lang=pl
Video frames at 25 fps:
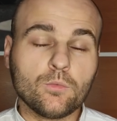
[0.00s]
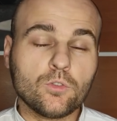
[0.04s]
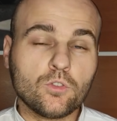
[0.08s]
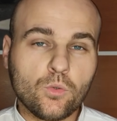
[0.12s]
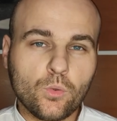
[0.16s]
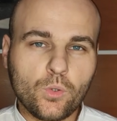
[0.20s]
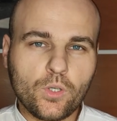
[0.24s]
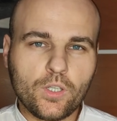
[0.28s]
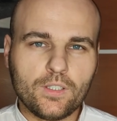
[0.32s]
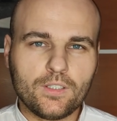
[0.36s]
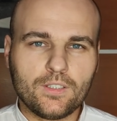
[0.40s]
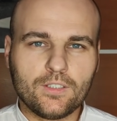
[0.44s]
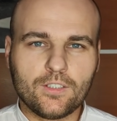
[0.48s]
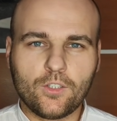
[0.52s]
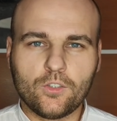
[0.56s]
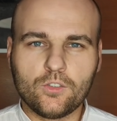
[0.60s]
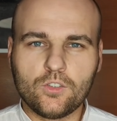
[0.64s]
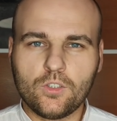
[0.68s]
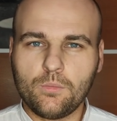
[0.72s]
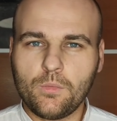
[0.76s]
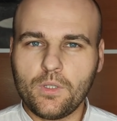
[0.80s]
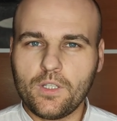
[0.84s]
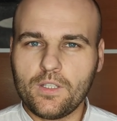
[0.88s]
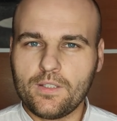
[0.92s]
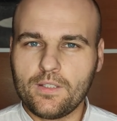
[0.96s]
Z drugiej
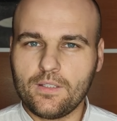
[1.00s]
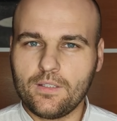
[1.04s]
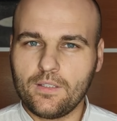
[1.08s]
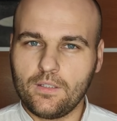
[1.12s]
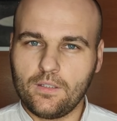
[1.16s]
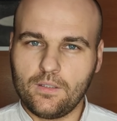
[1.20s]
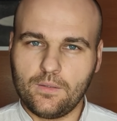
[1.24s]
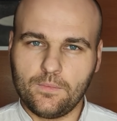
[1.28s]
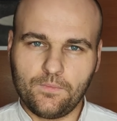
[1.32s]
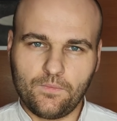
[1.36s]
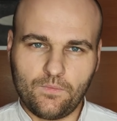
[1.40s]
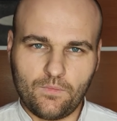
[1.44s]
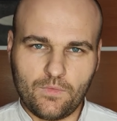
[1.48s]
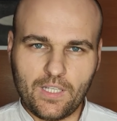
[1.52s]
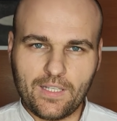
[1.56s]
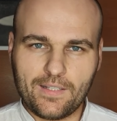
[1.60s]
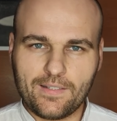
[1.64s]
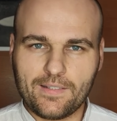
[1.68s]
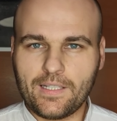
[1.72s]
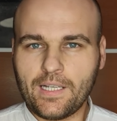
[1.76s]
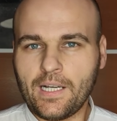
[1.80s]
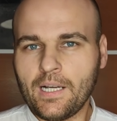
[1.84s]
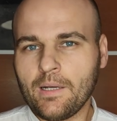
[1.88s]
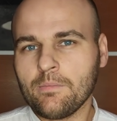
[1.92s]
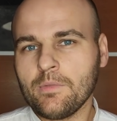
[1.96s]
strony między
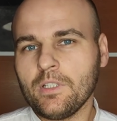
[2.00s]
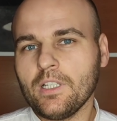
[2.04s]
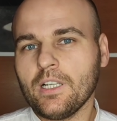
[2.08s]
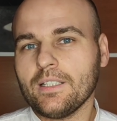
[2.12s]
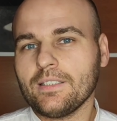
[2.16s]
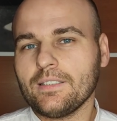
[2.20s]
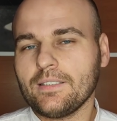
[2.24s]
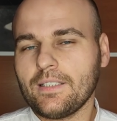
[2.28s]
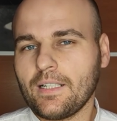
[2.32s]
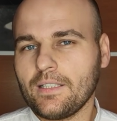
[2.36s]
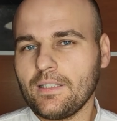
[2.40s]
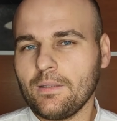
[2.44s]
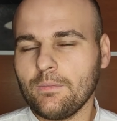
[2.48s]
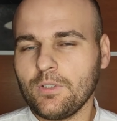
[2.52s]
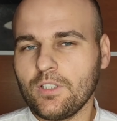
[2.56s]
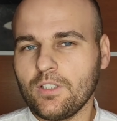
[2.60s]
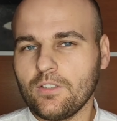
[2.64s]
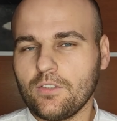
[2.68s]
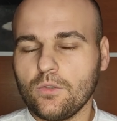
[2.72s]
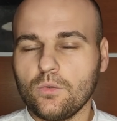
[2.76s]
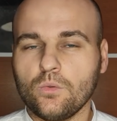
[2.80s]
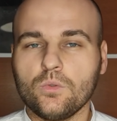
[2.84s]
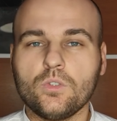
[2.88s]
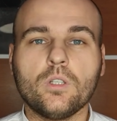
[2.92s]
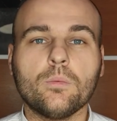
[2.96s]
testami a startem
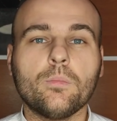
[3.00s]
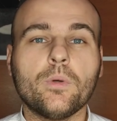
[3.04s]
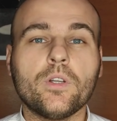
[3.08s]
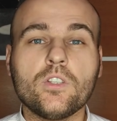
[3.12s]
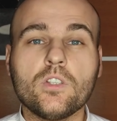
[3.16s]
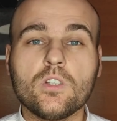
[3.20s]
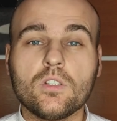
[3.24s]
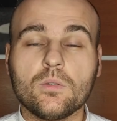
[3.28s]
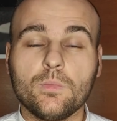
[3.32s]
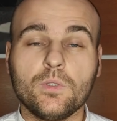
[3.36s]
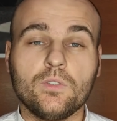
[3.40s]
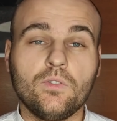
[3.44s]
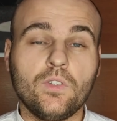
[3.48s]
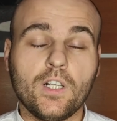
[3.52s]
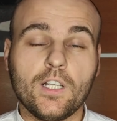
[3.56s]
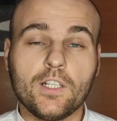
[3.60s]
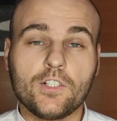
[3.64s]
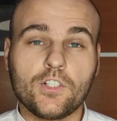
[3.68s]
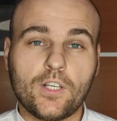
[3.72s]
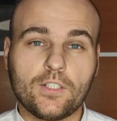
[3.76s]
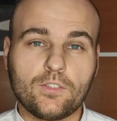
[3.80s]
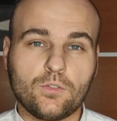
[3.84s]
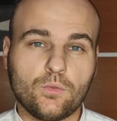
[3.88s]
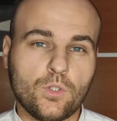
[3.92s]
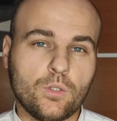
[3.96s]
sezonu nie będzie zbyt wiele
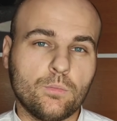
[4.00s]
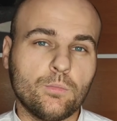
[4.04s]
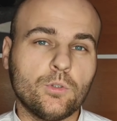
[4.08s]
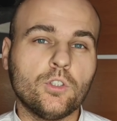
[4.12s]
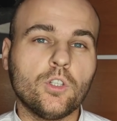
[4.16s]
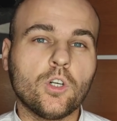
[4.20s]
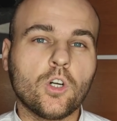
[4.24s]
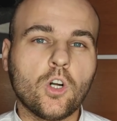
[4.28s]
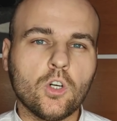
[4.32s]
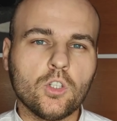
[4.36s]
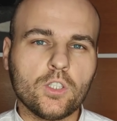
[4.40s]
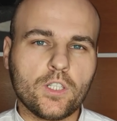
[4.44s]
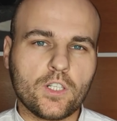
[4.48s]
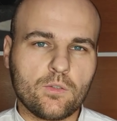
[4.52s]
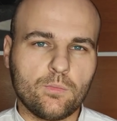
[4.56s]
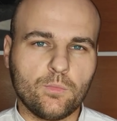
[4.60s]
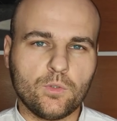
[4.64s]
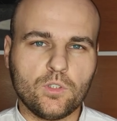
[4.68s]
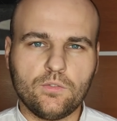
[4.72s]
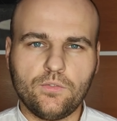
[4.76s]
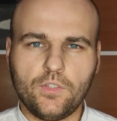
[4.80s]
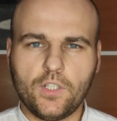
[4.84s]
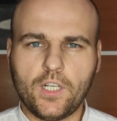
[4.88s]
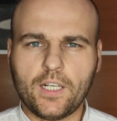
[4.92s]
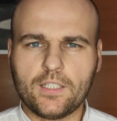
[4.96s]
czasu, żeby dokonać
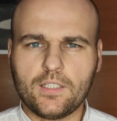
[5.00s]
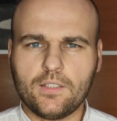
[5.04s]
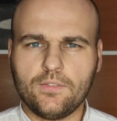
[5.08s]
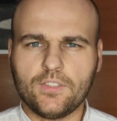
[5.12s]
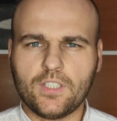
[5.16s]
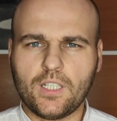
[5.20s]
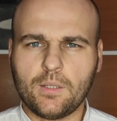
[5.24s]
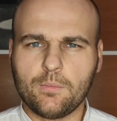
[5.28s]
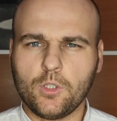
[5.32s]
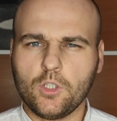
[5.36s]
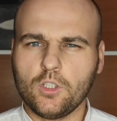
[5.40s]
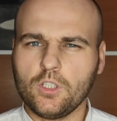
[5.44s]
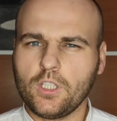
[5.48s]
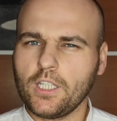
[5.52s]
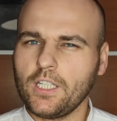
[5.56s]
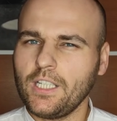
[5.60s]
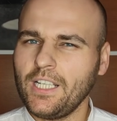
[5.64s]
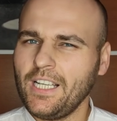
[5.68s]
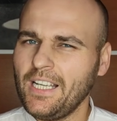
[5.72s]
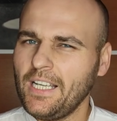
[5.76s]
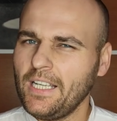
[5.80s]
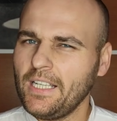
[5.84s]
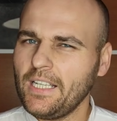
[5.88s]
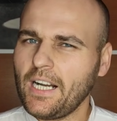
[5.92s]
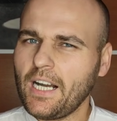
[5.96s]
modyfikacji w samochodach,
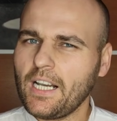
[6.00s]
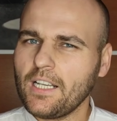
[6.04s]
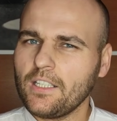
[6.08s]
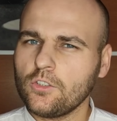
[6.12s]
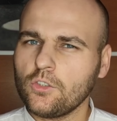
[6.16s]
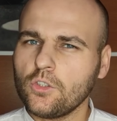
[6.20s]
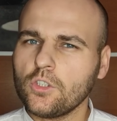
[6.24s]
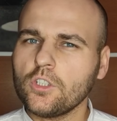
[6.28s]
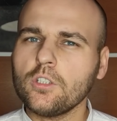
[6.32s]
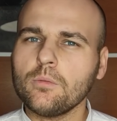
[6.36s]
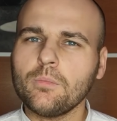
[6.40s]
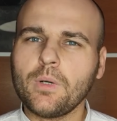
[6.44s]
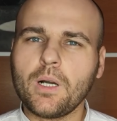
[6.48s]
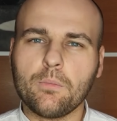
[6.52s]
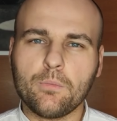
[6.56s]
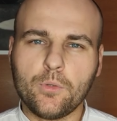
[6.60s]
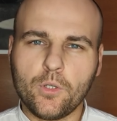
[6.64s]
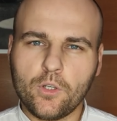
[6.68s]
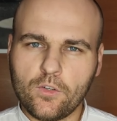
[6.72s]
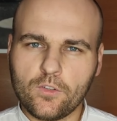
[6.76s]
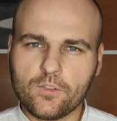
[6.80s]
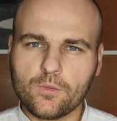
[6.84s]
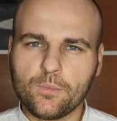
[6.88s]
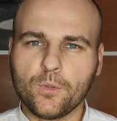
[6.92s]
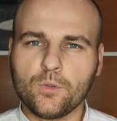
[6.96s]
ale to chyba,
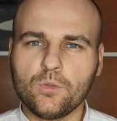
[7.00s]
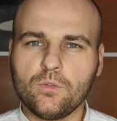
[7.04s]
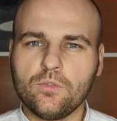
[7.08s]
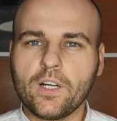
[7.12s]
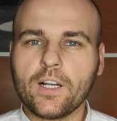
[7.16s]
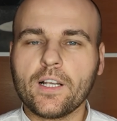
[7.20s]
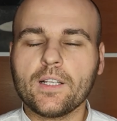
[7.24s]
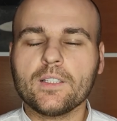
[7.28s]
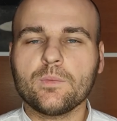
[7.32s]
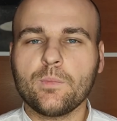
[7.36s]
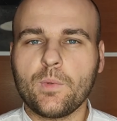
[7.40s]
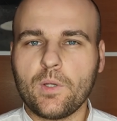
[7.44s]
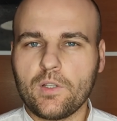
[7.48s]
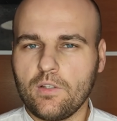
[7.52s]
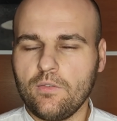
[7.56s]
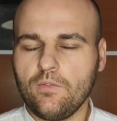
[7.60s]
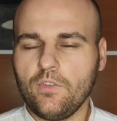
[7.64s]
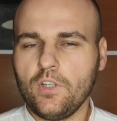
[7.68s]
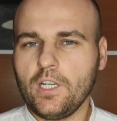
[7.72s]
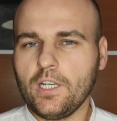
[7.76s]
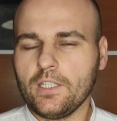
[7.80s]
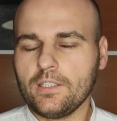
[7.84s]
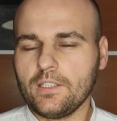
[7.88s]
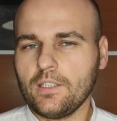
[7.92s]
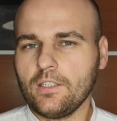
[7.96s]
biorąc pod uwagę
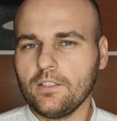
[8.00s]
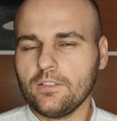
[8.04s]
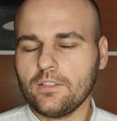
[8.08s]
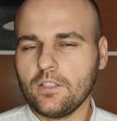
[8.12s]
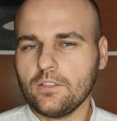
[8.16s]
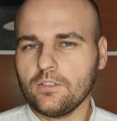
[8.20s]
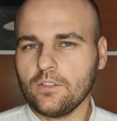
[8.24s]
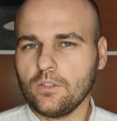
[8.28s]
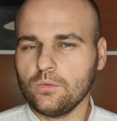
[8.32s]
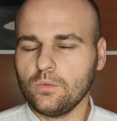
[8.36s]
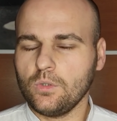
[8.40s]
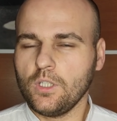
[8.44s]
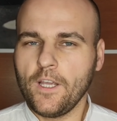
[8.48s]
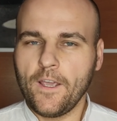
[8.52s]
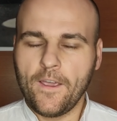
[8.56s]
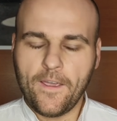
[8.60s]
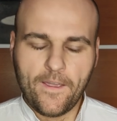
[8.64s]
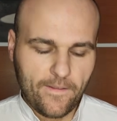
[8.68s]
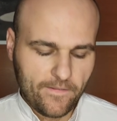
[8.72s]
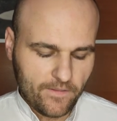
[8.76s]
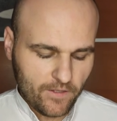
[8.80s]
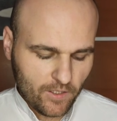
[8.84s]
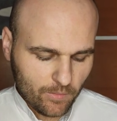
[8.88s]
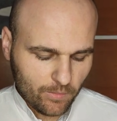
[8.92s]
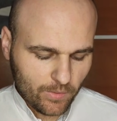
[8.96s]
specyfikę tego sezonu,
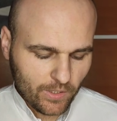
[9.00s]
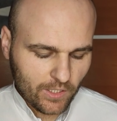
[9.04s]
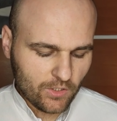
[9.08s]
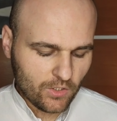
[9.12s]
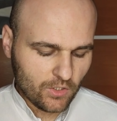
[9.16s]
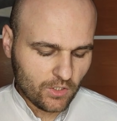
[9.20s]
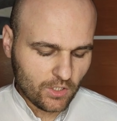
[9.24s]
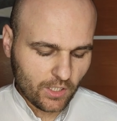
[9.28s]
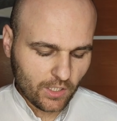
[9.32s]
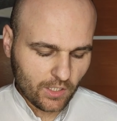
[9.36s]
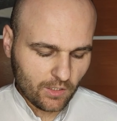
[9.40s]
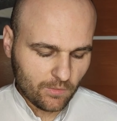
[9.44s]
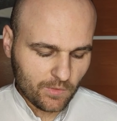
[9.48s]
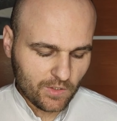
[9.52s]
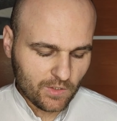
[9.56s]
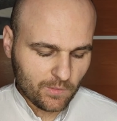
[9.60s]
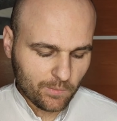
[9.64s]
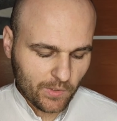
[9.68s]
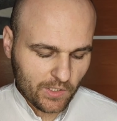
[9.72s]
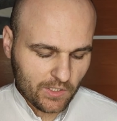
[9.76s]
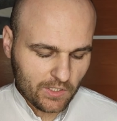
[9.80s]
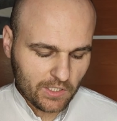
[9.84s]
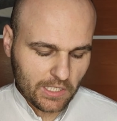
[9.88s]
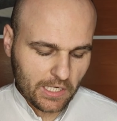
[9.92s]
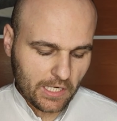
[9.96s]
nie będzie jakimś
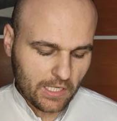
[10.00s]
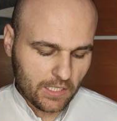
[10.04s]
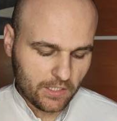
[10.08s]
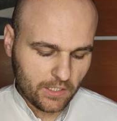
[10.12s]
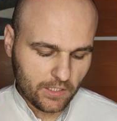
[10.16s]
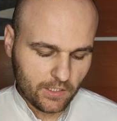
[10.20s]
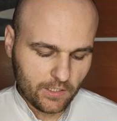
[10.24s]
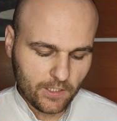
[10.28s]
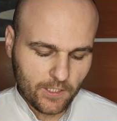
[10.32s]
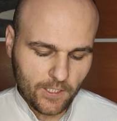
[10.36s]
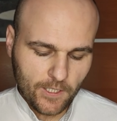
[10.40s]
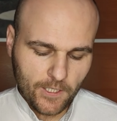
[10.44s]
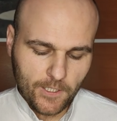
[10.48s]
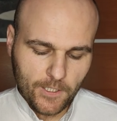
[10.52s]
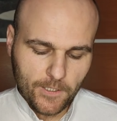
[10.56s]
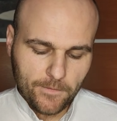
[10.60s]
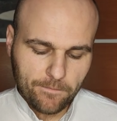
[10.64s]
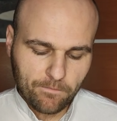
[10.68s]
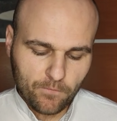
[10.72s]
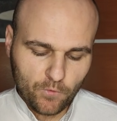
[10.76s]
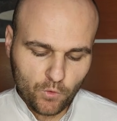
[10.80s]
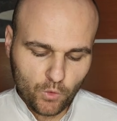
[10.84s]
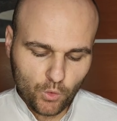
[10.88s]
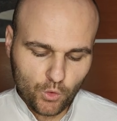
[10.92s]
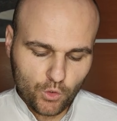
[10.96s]
specjalnie
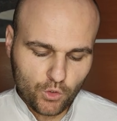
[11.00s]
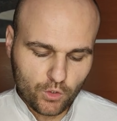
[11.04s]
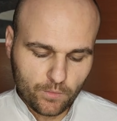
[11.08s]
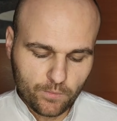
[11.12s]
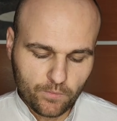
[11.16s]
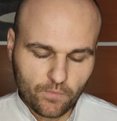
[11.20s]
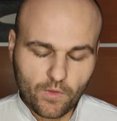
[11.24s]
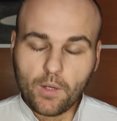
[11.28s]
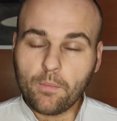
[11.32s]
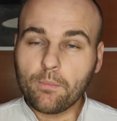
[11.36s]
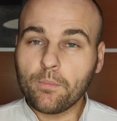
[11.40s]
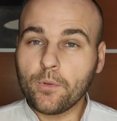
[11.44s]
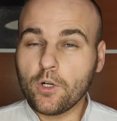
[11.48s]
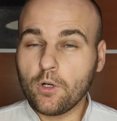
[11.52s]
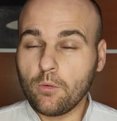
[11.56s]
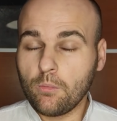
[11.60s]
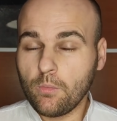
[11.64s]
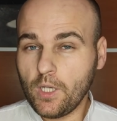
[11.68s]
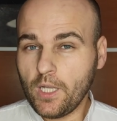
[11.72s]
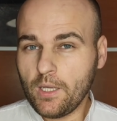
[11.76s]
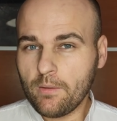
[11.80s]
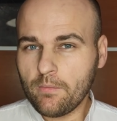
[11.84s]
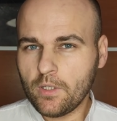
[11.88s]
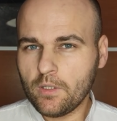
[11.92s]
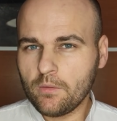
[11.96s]
dużym
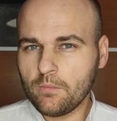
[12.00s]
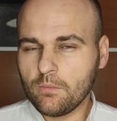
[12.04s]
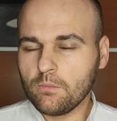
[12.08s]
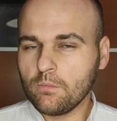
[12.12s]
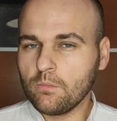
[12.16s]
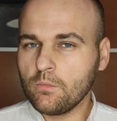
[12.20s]
problemem.